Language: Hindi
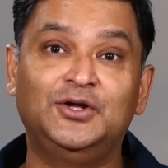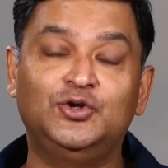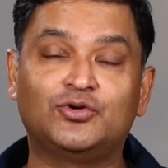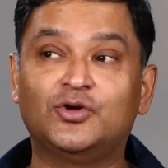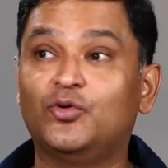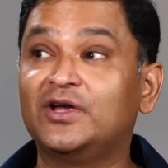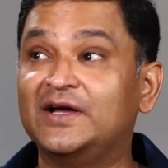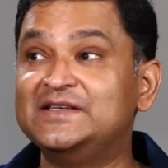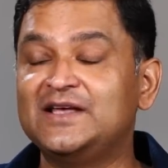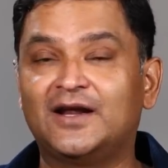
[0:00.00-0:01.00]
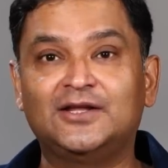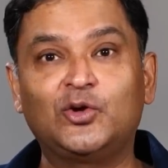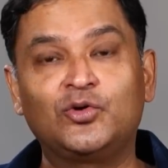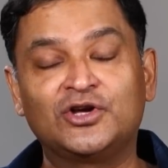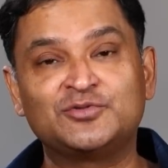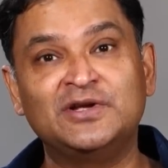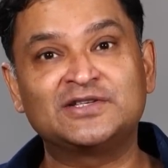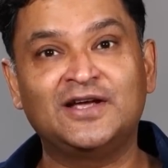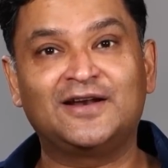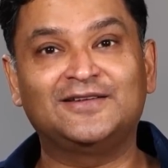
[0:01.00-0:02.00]
क्योंकि कोई कहीं से आ रहा था कोई कश्मीर
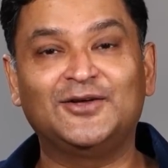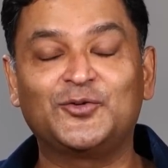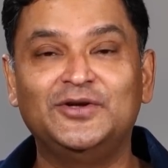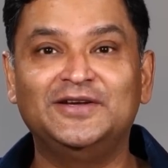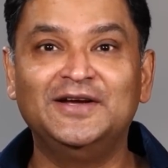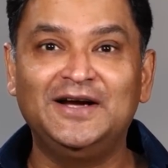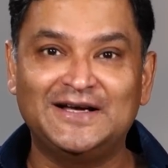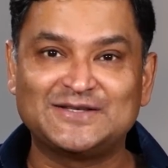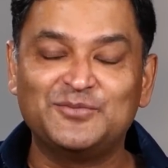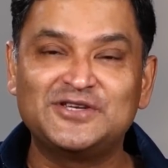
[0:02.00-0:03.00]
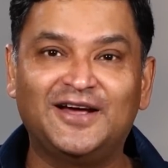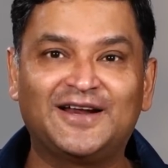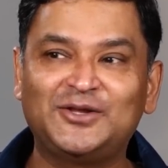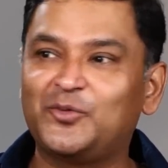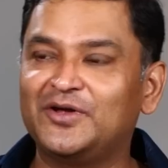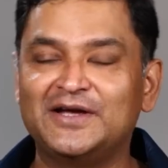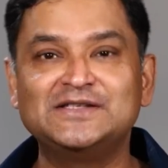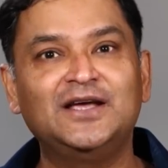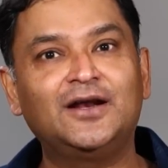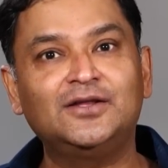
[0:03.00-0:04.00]
से आ रहा था कोई असम से आ रहा था कोई कहीं
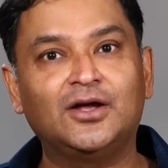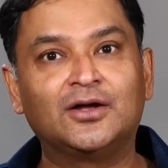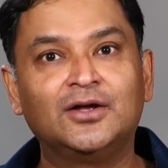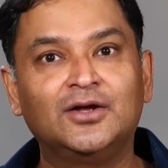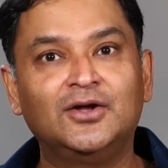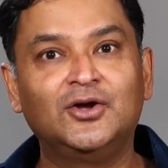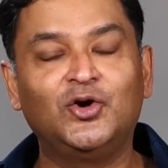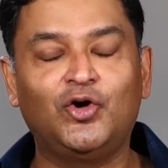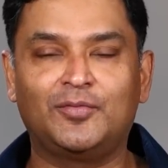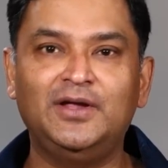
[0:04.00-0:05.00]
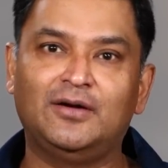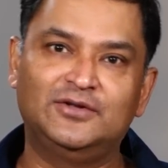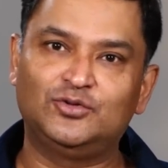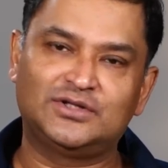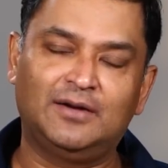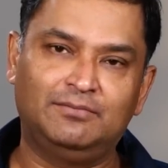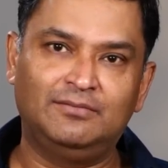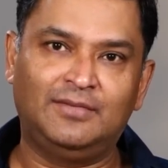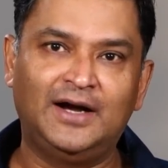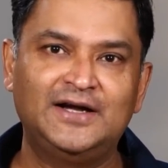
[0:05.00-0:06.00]
से आ रहा था और भाई हमें तो इतना
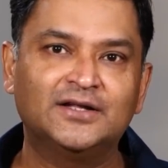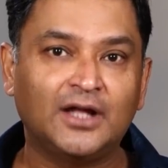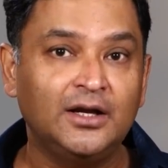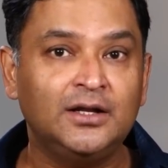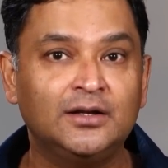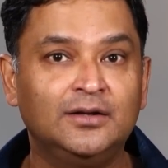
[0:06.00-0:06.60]
आइडिया था नहीं